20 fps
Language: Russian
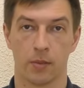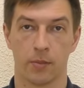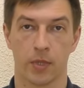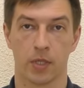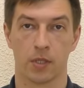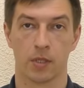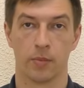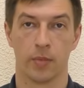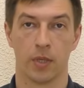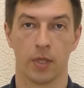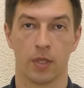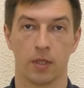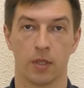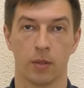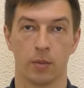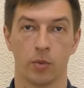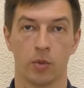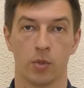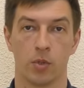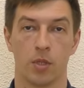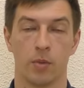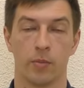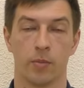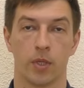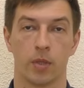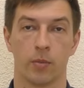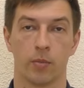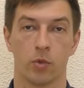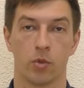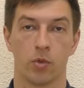максимально
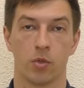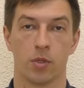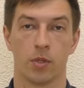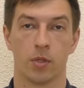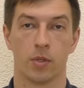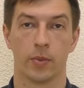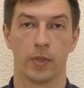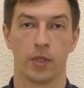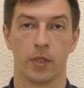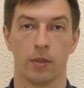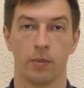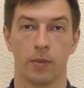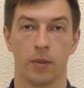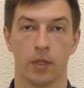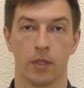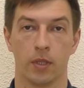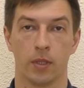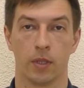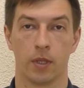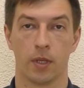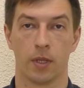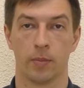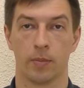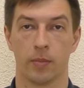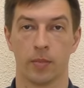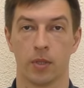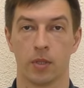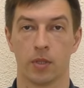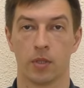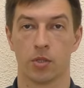допустимая мощность потребления
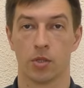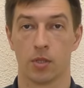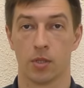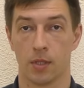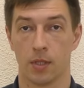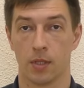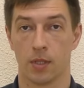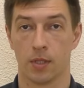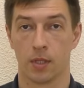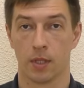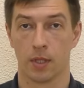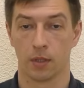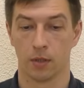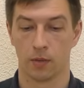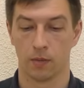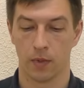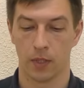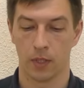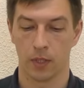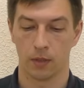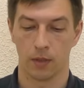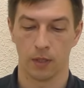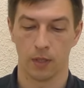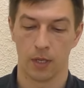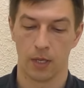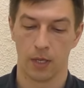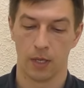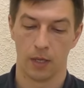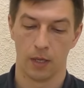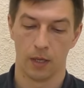лампы 60 Вт.
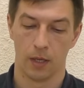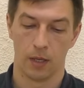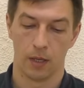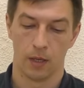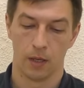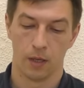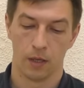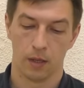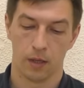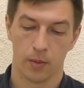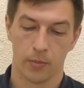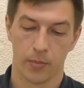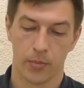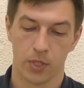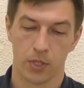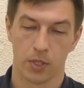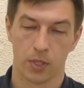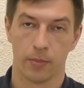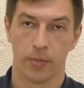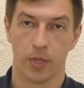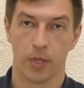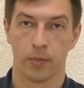Лампочка